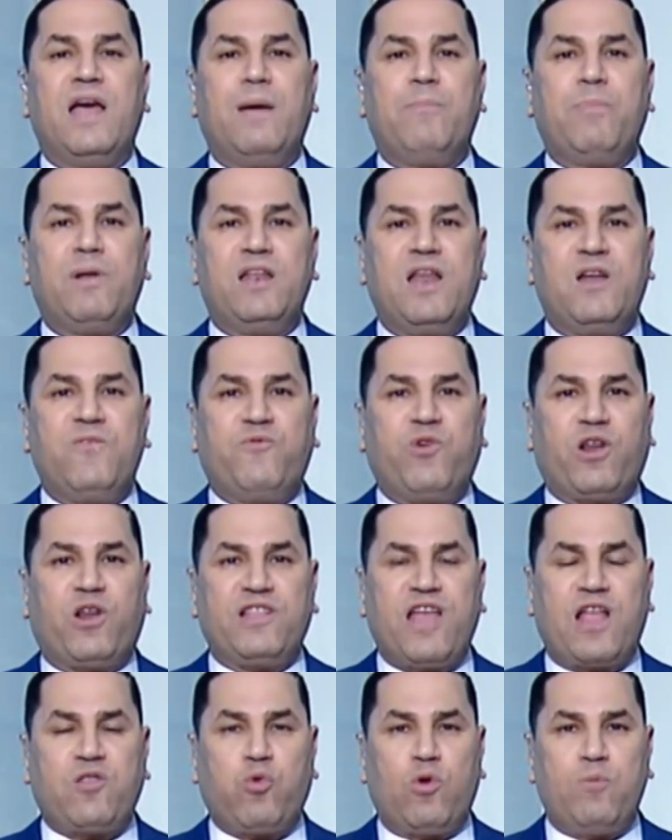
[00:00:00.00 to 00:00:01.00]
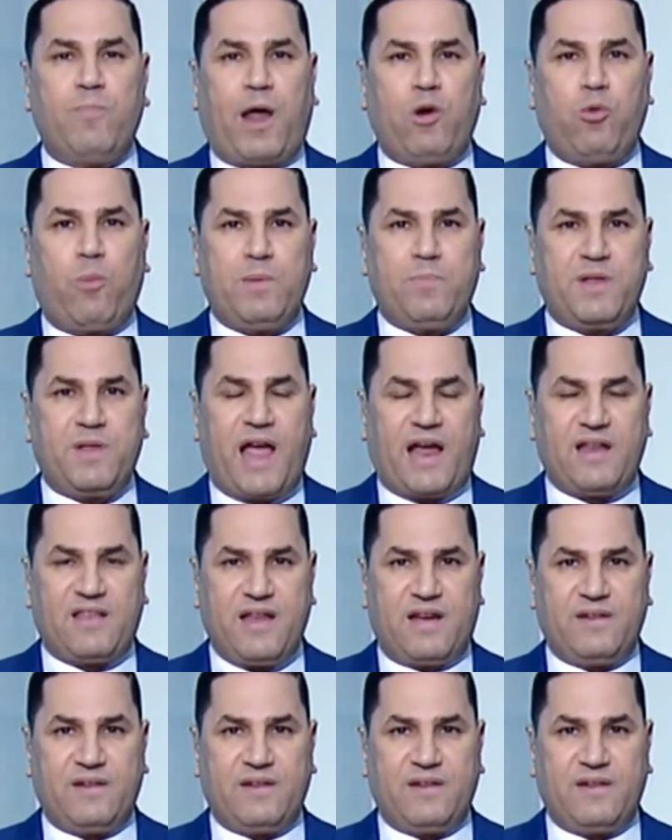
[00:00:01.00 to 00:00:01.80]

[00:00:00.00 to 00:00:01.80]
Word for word: بالانفرادات والمعلومات بتاعتنا